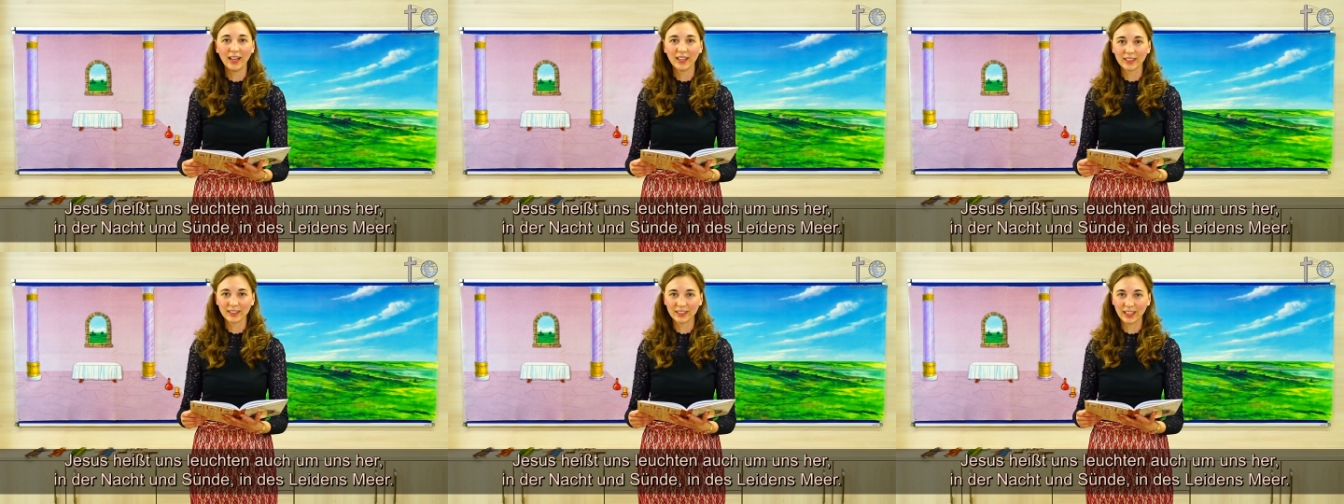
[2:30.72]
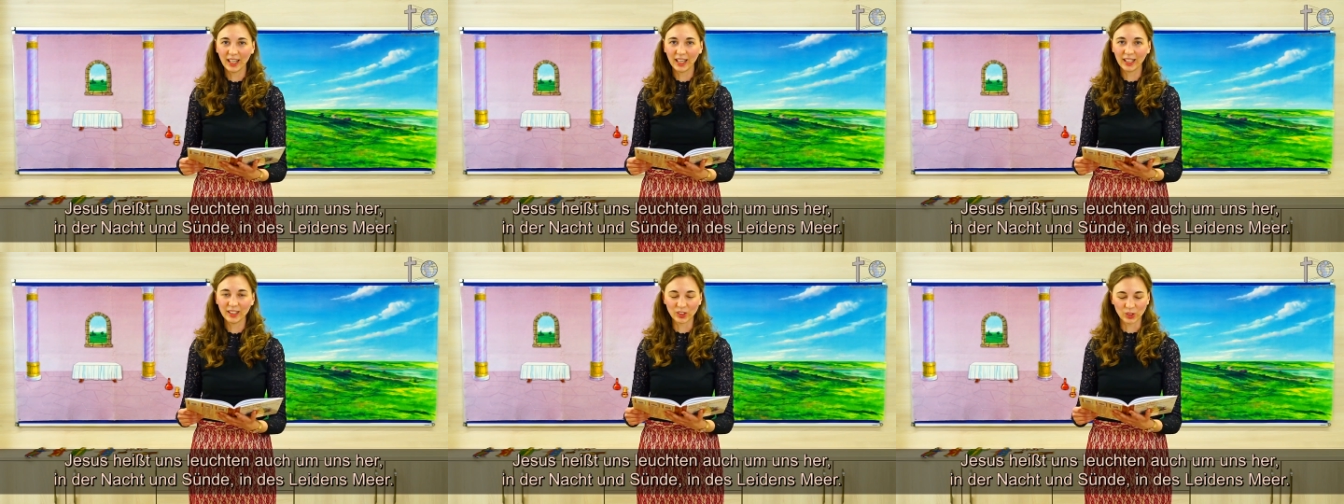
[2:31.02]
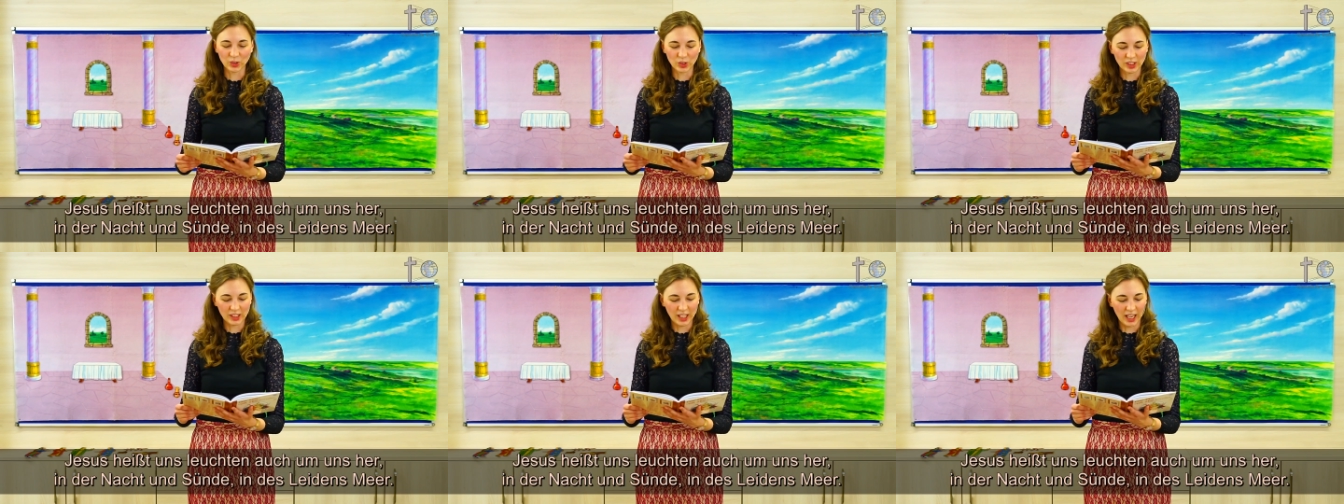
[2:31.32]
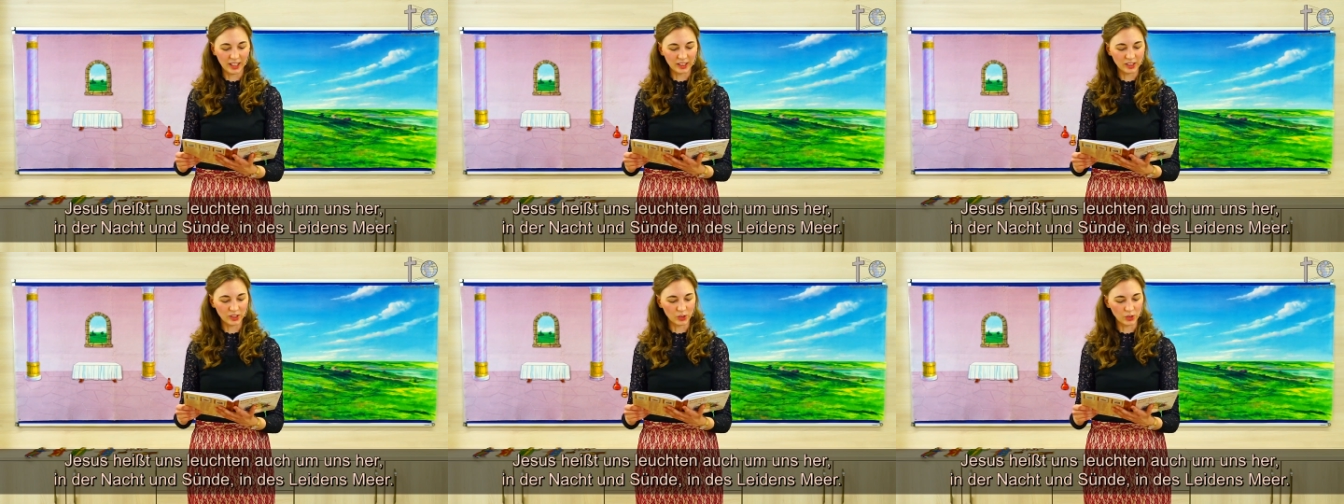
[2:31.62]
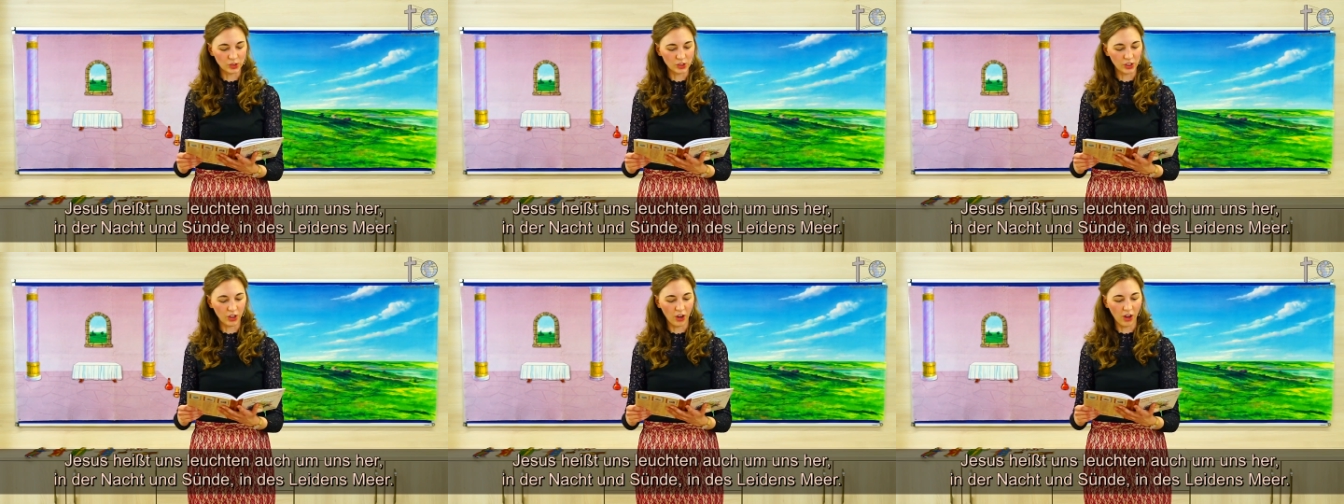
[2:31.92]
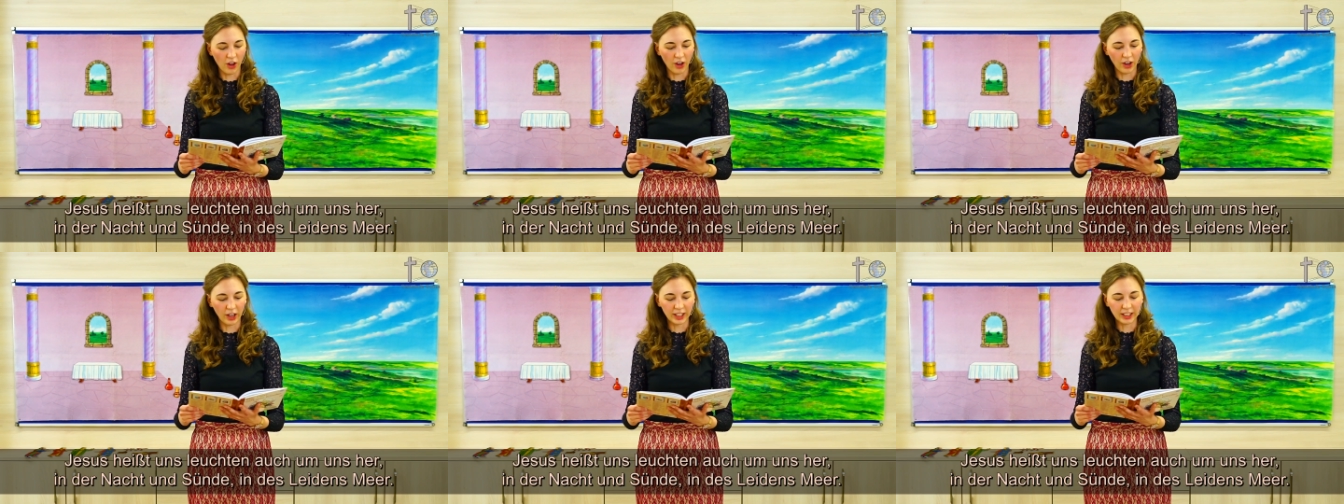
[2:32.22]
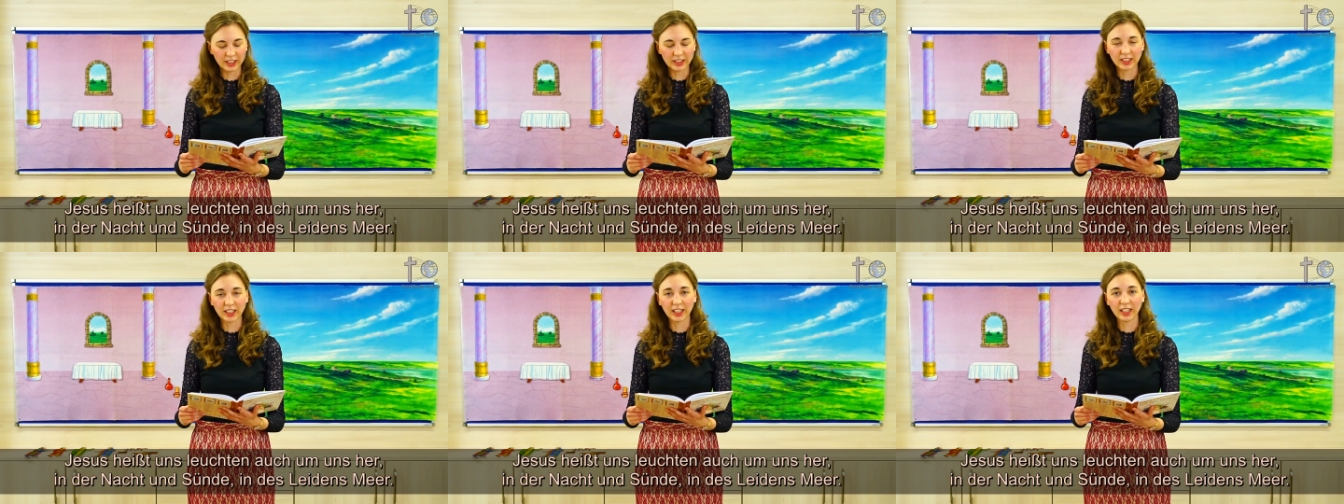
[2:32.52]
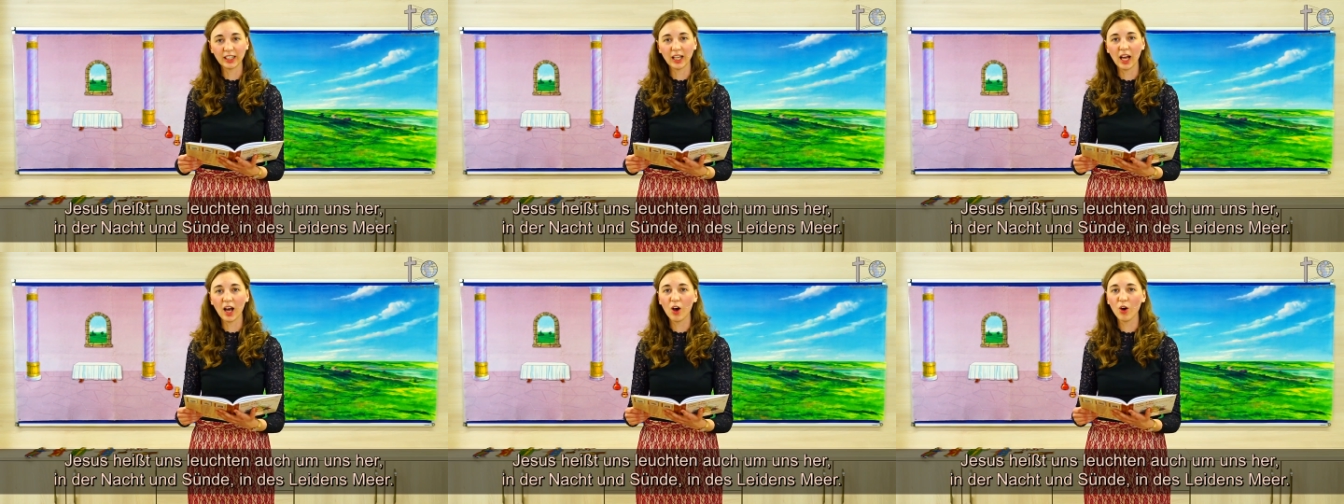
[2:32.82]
Jesus heißt uns leuchten